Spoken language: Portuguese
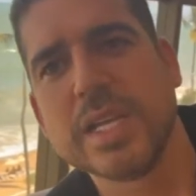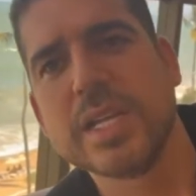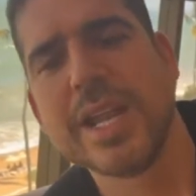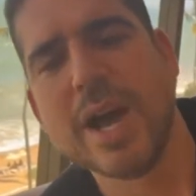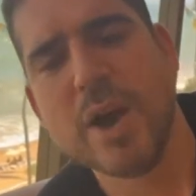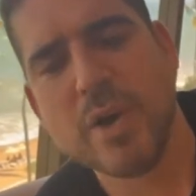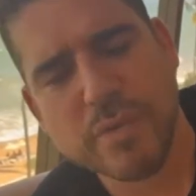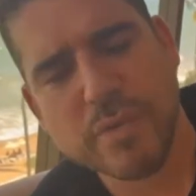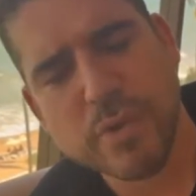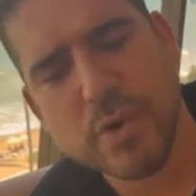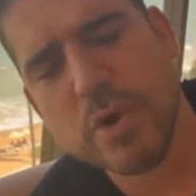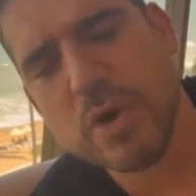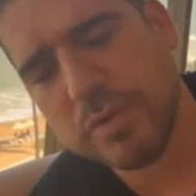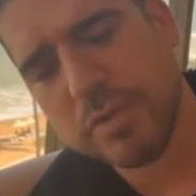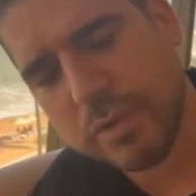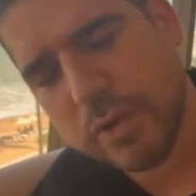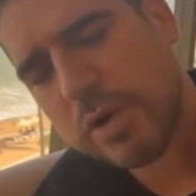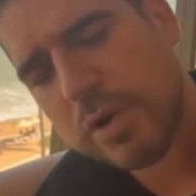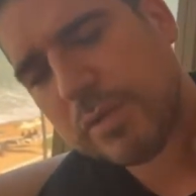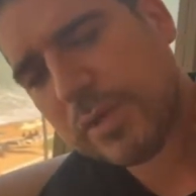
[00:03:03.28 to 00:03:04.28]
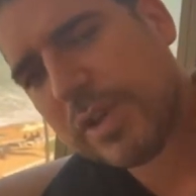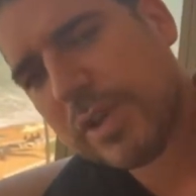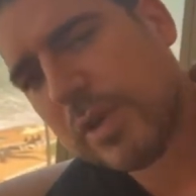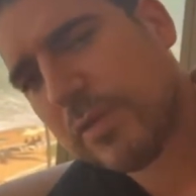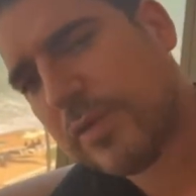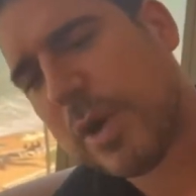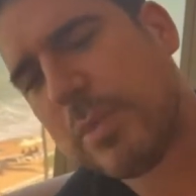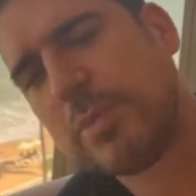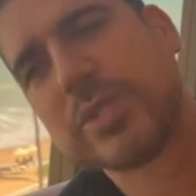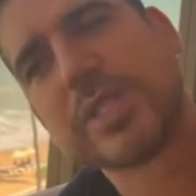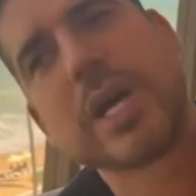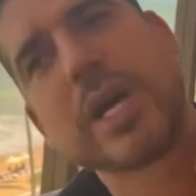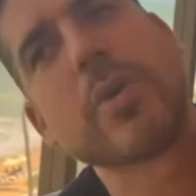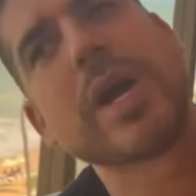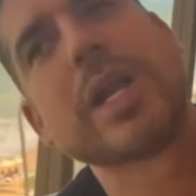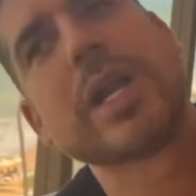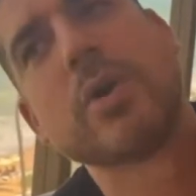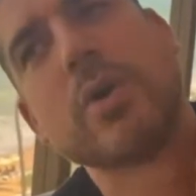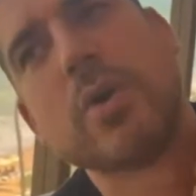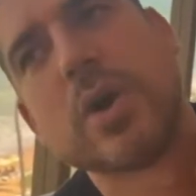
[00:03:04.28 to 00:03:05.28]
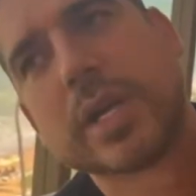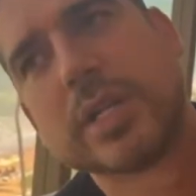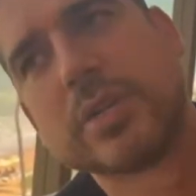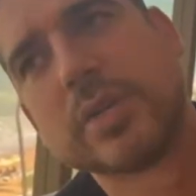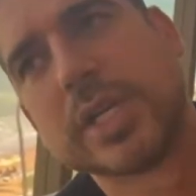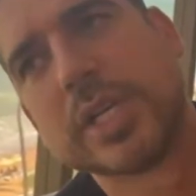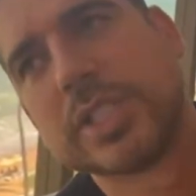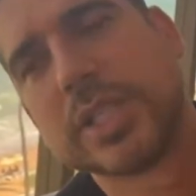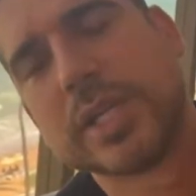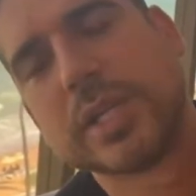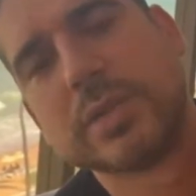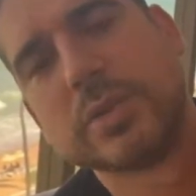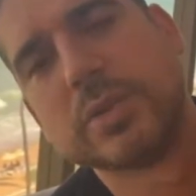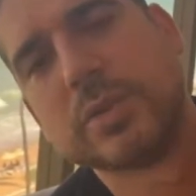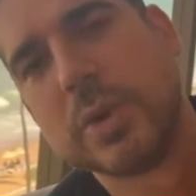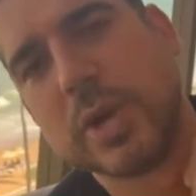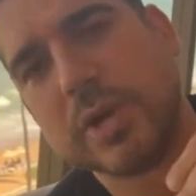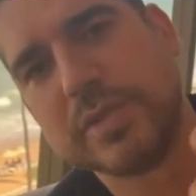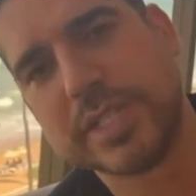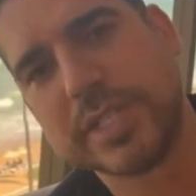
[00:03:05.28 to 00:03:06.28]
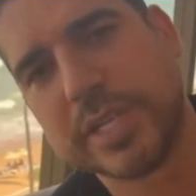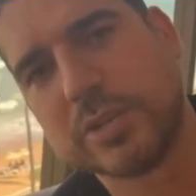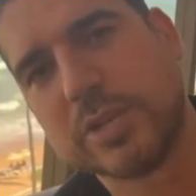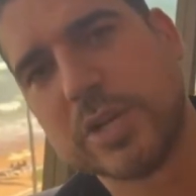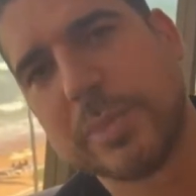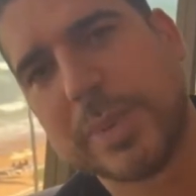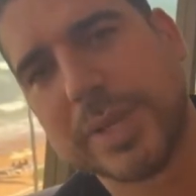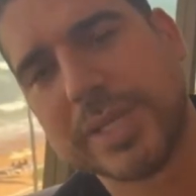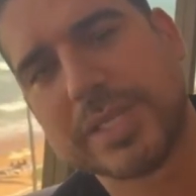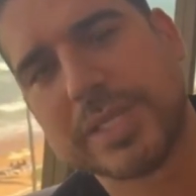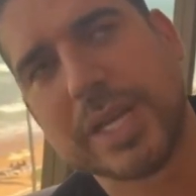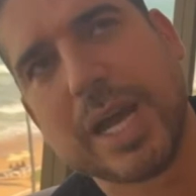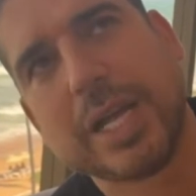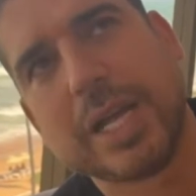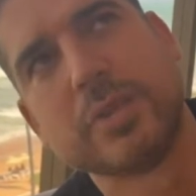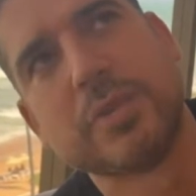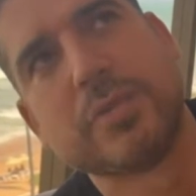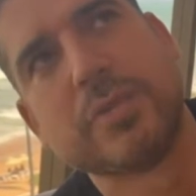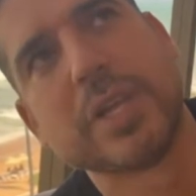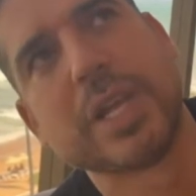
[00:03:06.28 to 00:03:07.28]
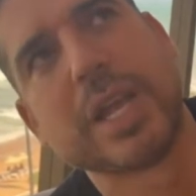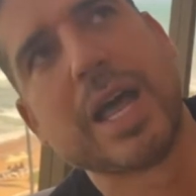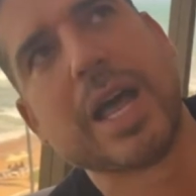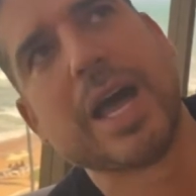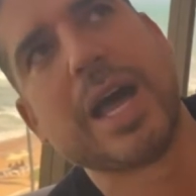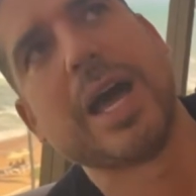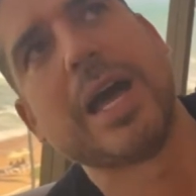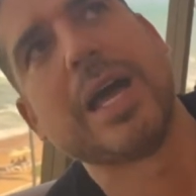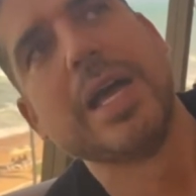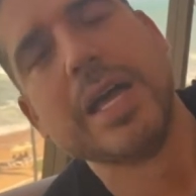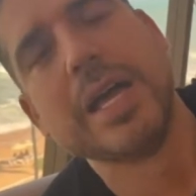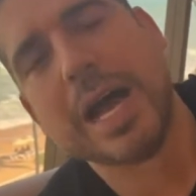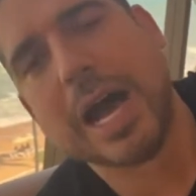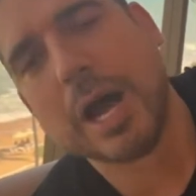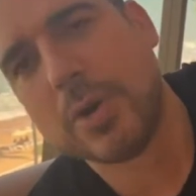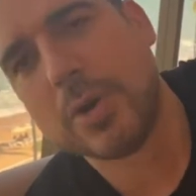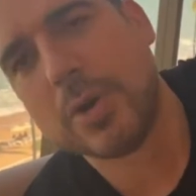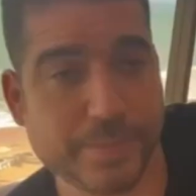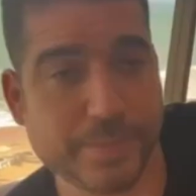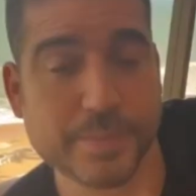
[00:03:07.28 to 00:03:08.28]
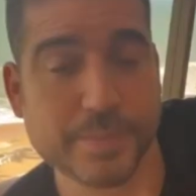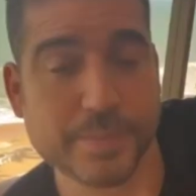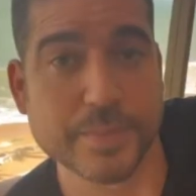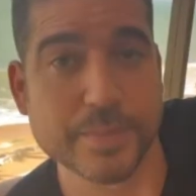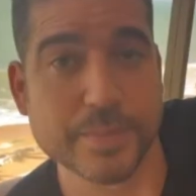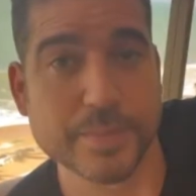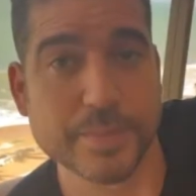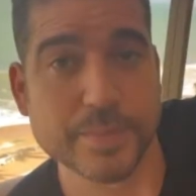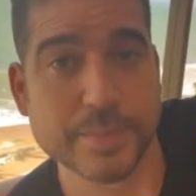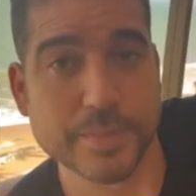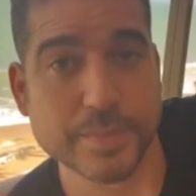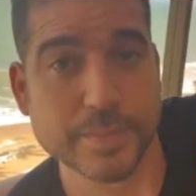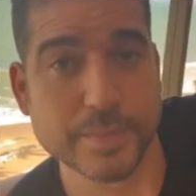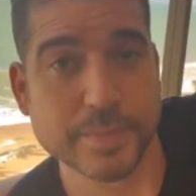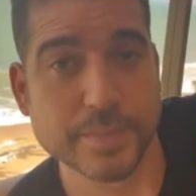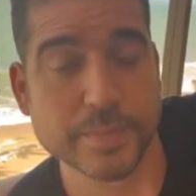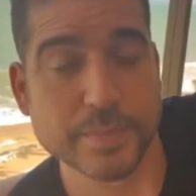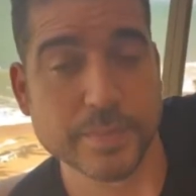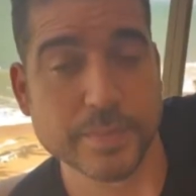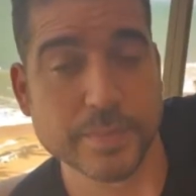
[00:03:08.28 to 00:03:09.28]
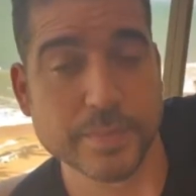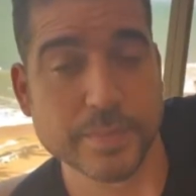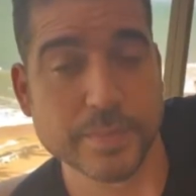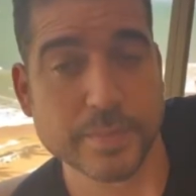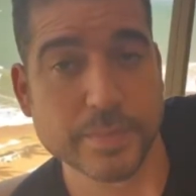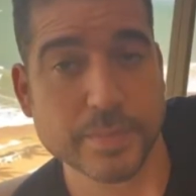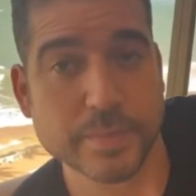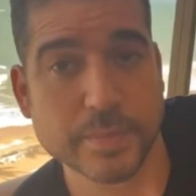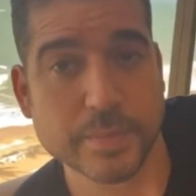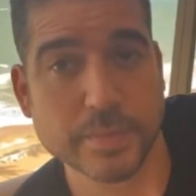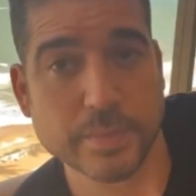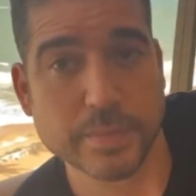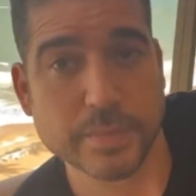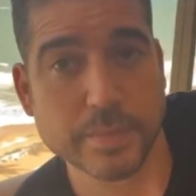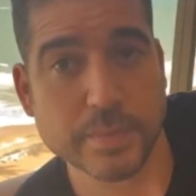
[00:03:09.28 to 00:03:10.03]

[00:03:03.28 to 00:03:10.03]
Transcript: Não, vou, vou. Eu fui, eu fui almoçar com ela agora, durante a, do meu aniversário do ano passado, fui lá. A... Mas, Dione, você fala quantas